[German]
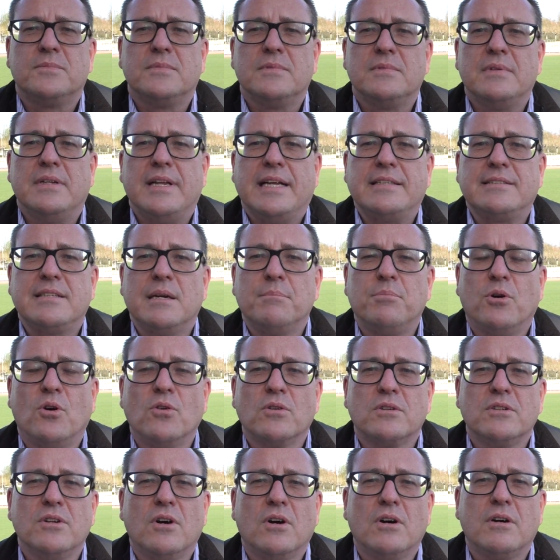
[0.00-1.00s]
Ein letzter
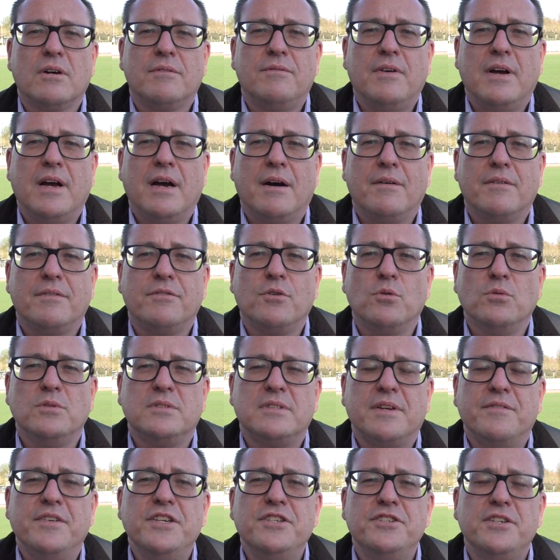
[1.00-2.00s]
Punkt noch, weil ja für
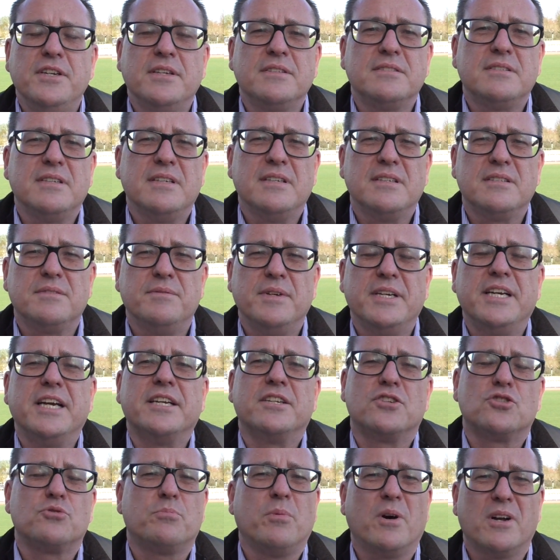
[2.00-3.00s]
uns der wichtigste ist, wie
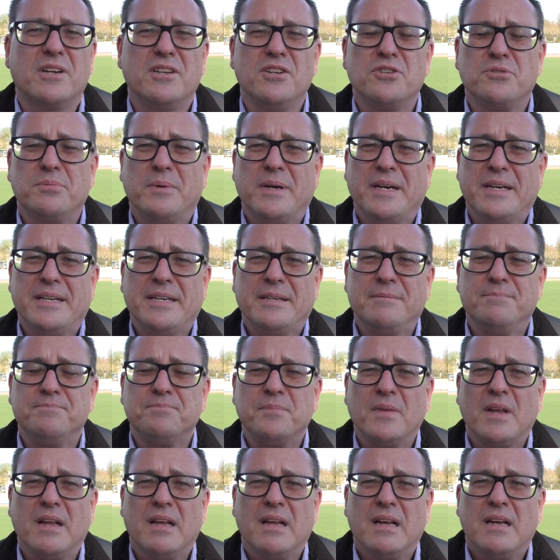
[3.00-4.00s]
geht es sportlich weiter?
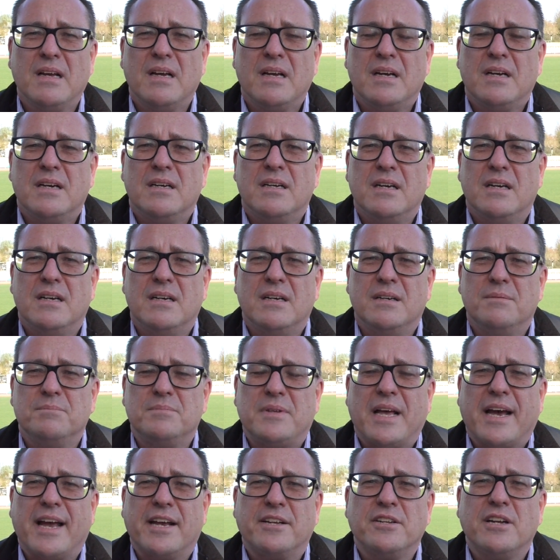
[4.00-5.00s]
Äh,
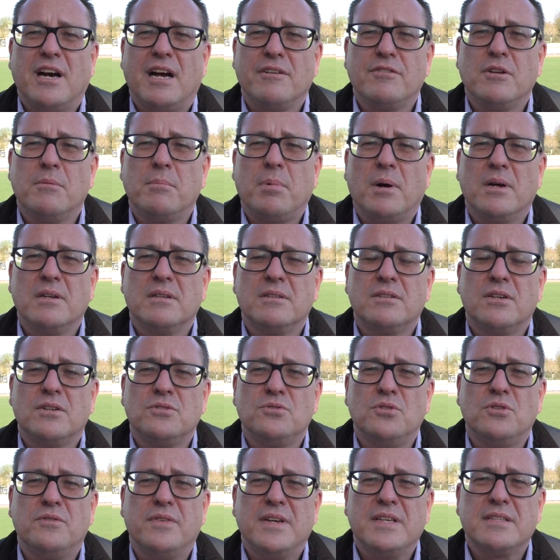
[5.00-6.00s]
der Regionalverband
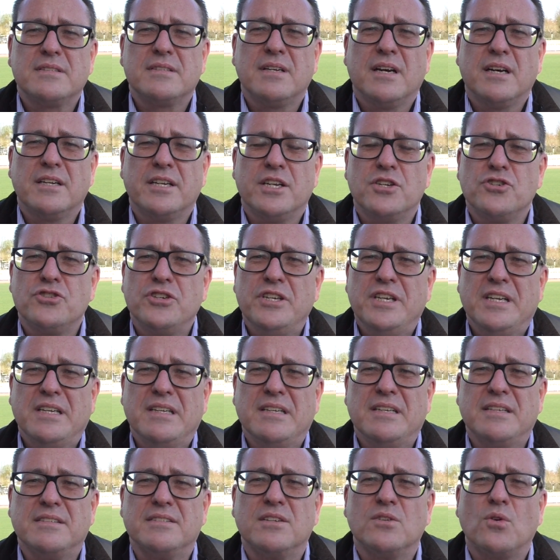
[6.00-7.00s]
Südwest hat
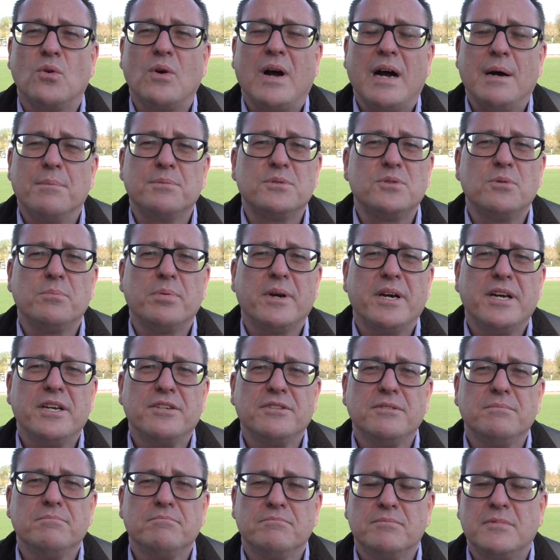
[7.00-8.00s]
entschieden, die Saison
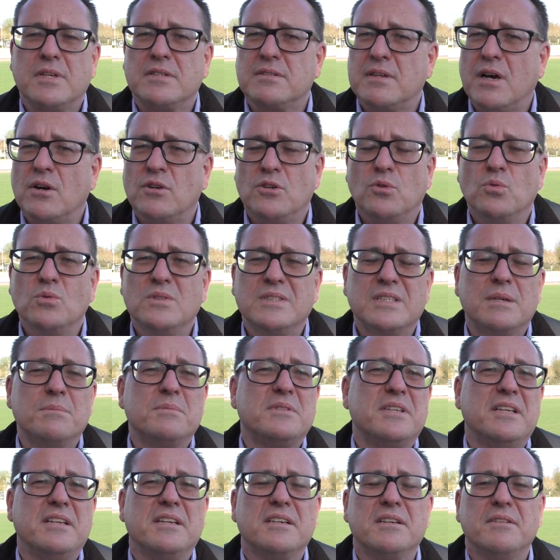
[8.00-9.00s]
abzubrechen. Das ist auch in unserem
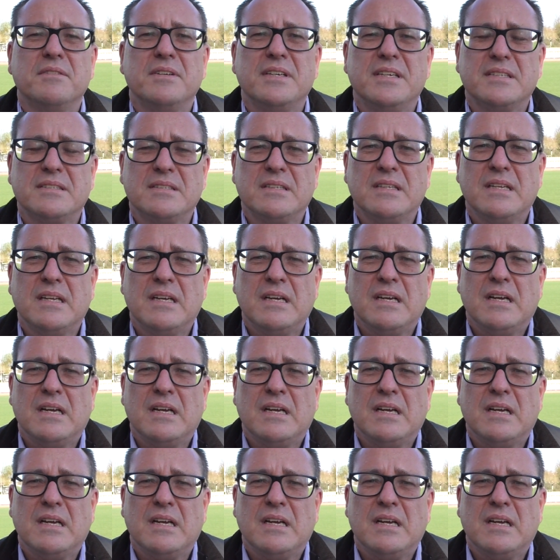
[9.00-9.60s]
Sinne gewesen.